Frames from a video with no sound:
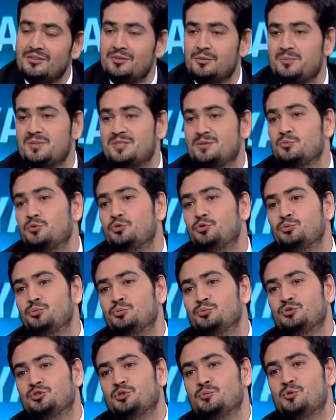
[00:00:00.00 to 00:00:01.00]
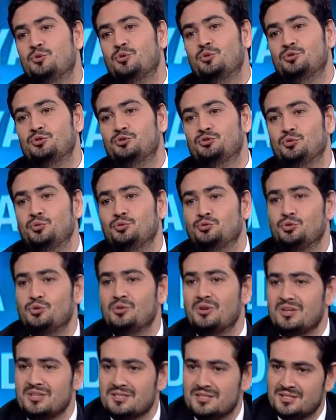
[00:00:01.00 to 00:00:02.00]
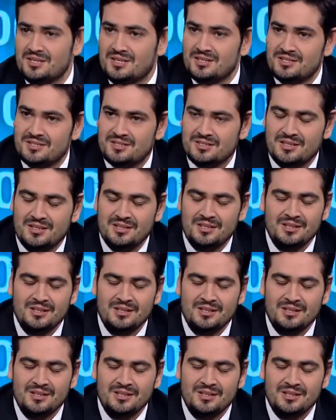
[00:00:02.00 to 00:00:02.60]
ve bizim kurumumuz da bu konuda çok çok hassas.